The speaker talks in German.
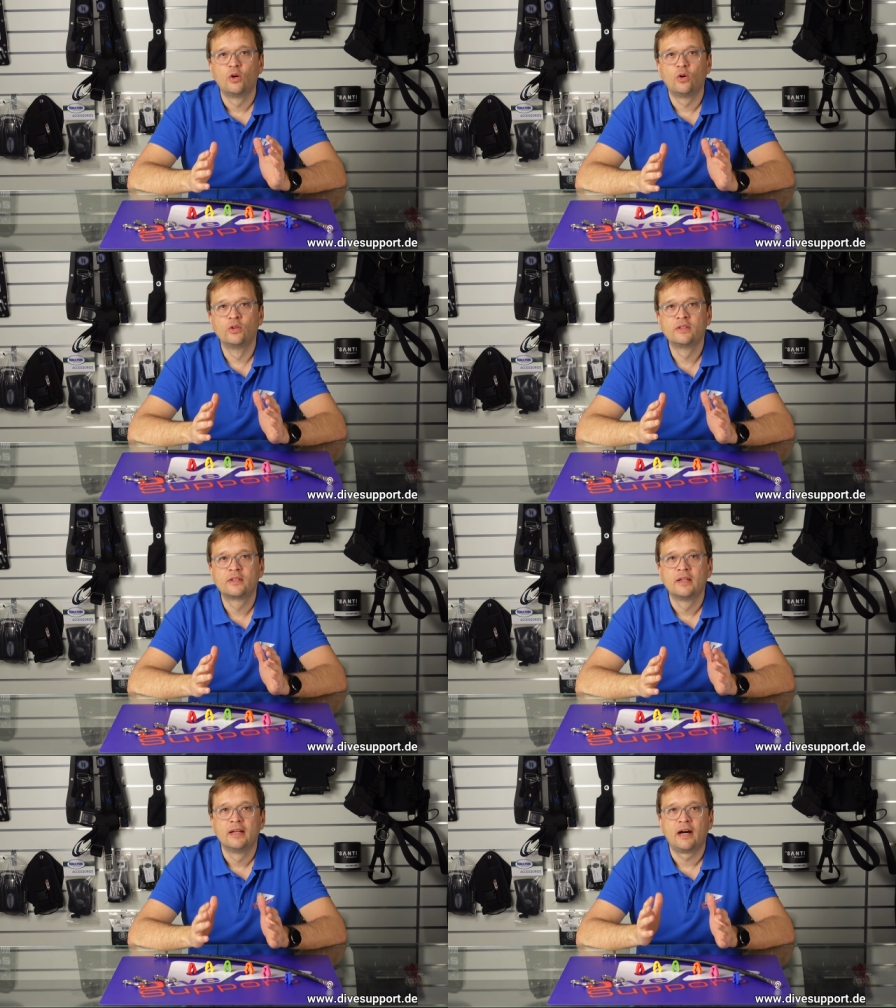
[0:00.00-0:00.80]

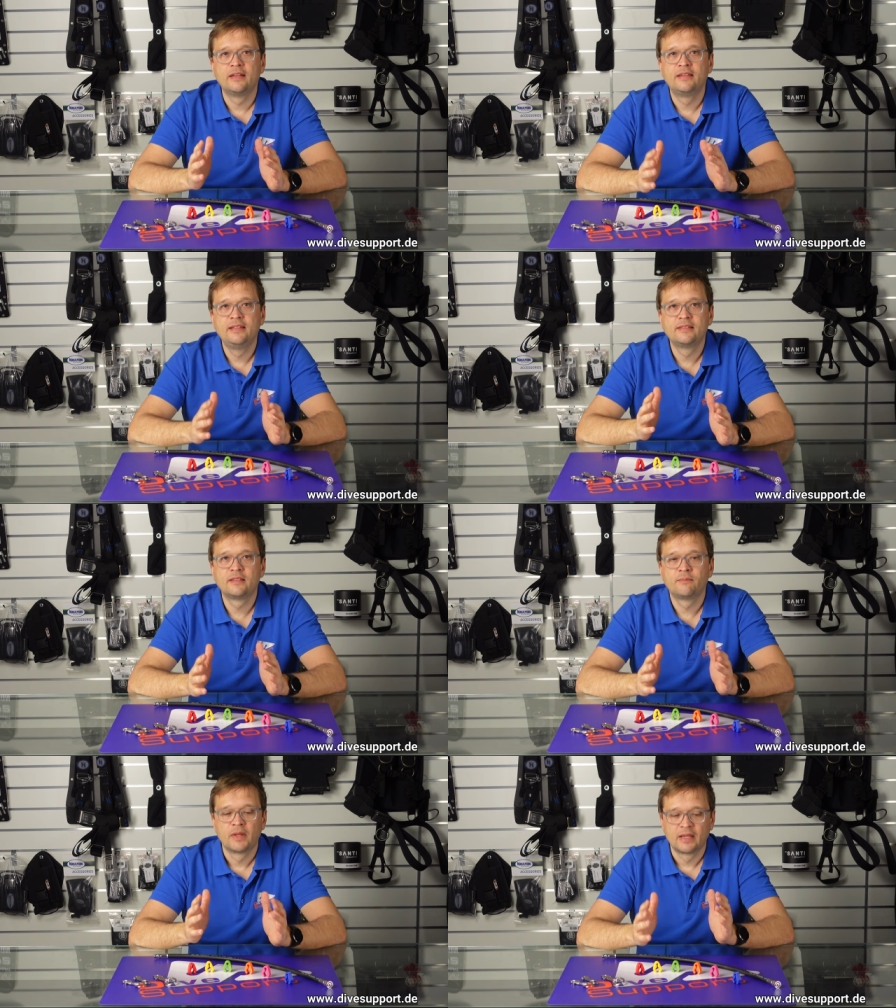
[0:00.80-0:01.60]
Und an
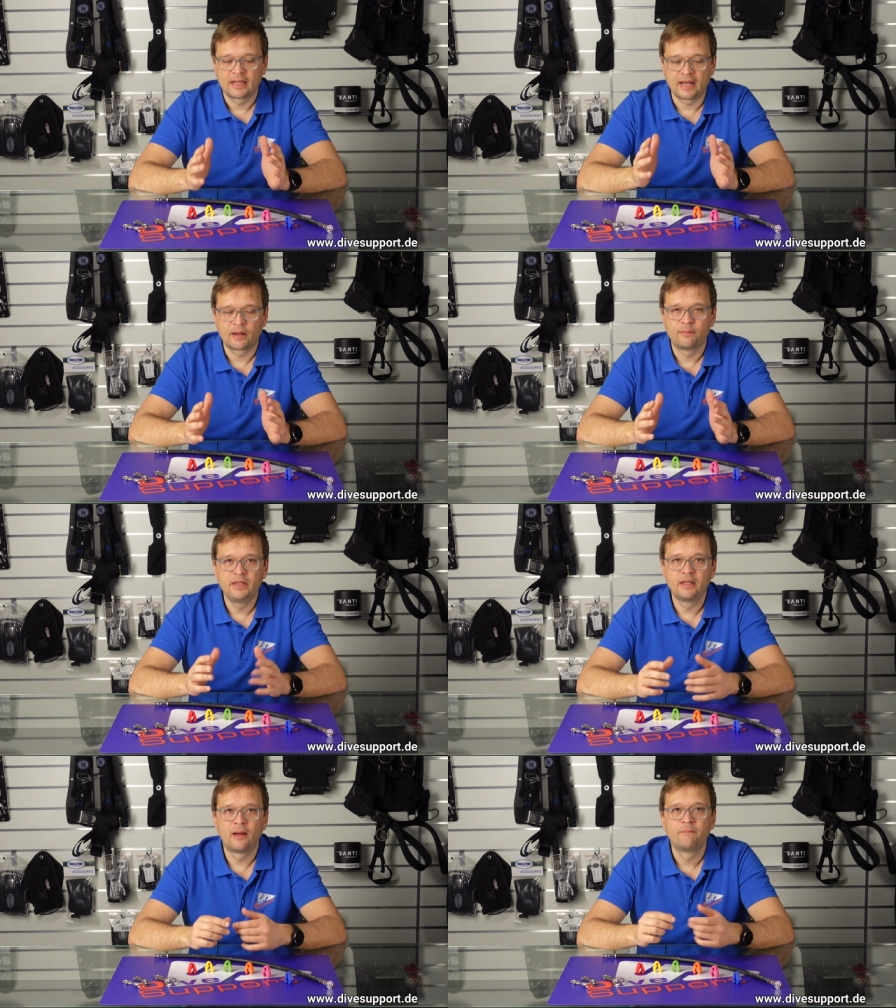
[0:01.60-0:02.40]
diesem
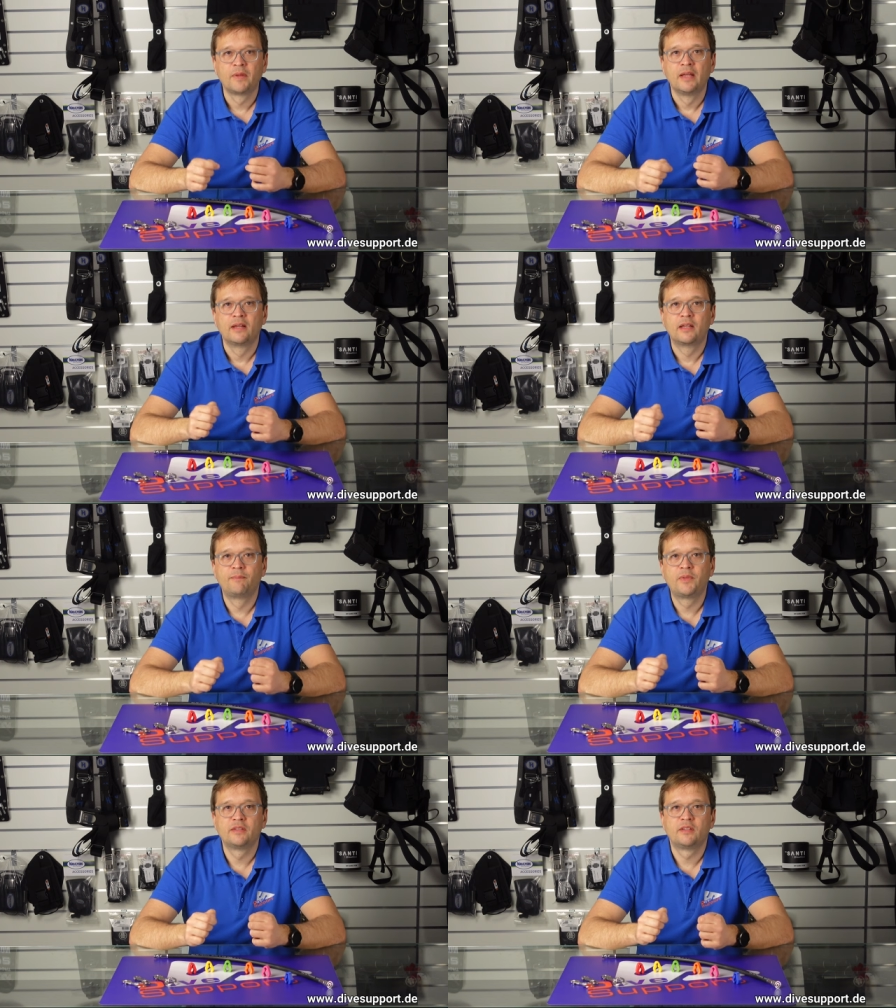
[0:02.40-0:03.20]
Karabiner
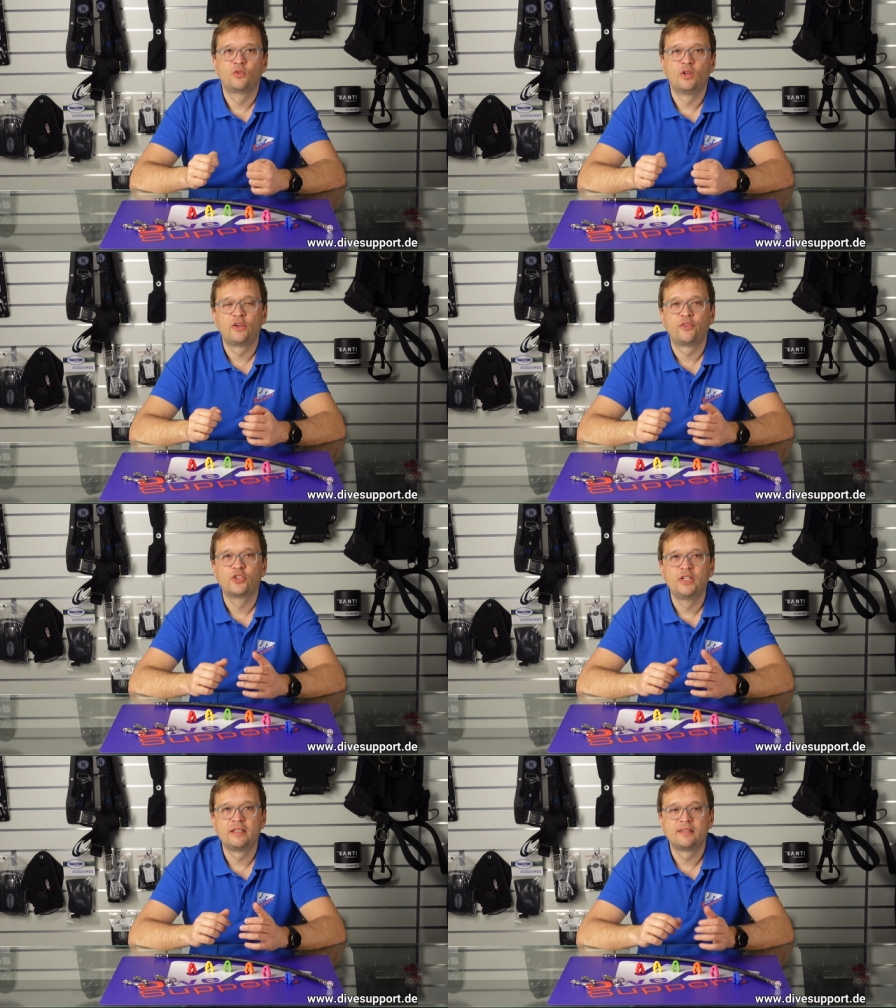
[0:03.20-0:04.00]
gibt es natürlich
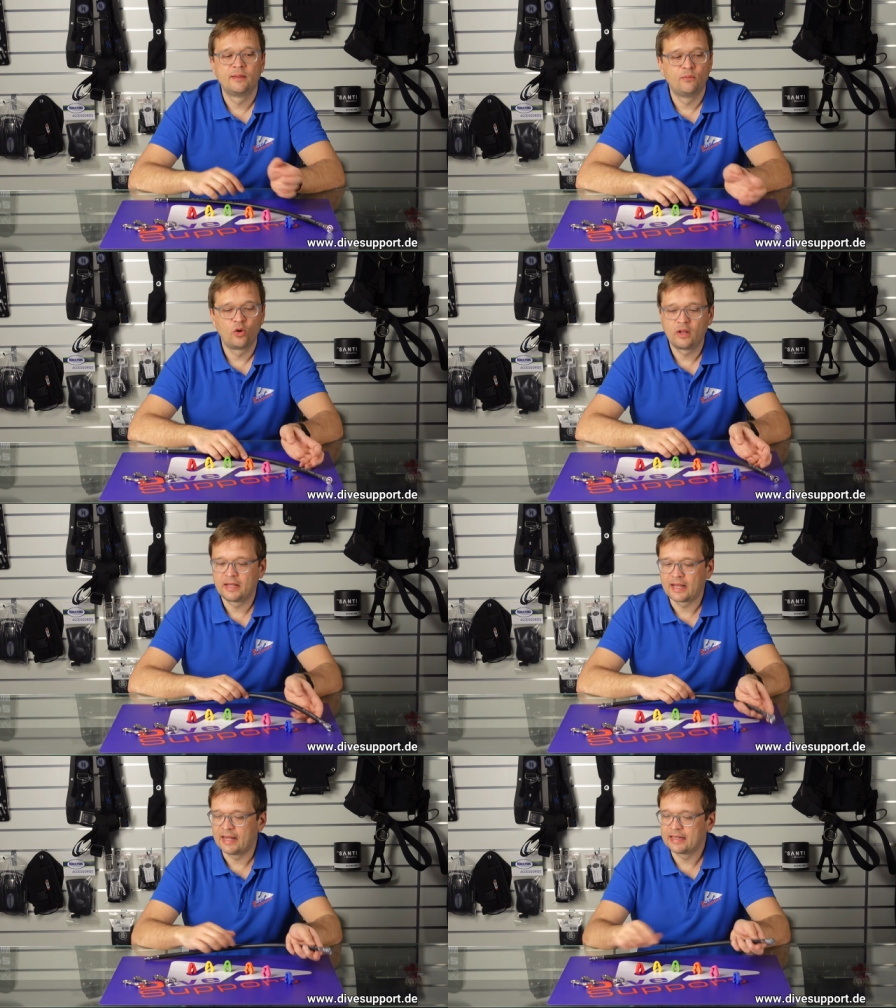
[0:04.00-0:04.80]
verschiedenste
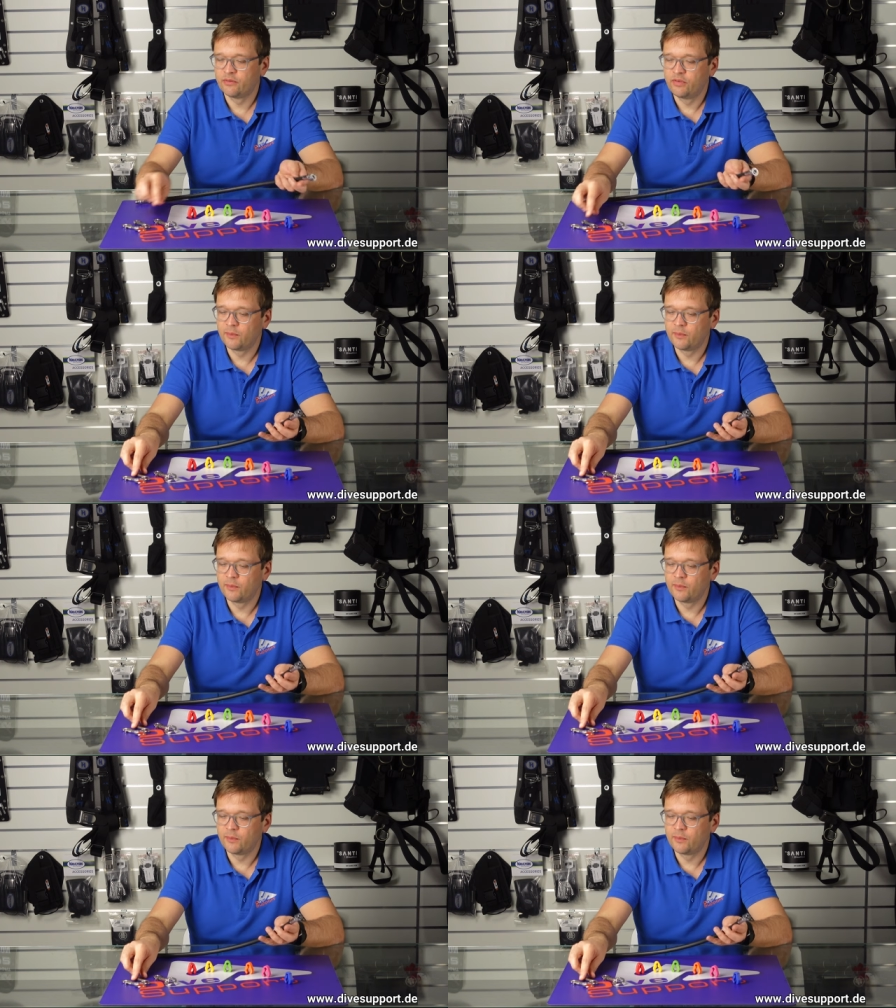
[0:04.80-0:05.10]
Möglichkeiten,